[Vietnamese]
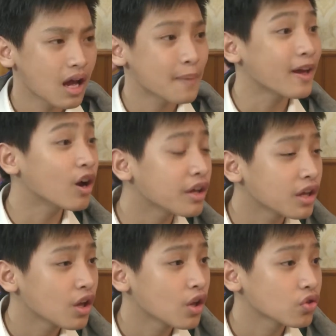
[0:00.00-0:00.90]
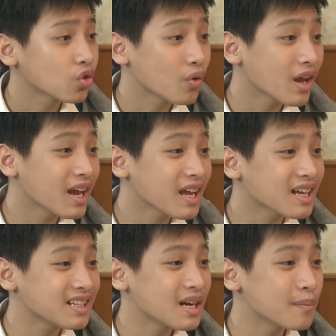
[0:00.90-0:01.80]
À mẹ ơi, Hả? tối nay
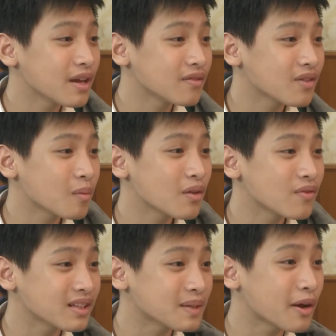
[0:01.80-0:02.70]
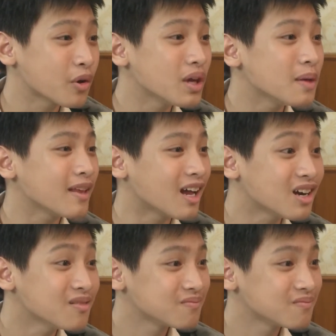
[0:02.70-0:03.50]
cả nhà mình vào bệnh viện thăm bạn Huy mẹ nhá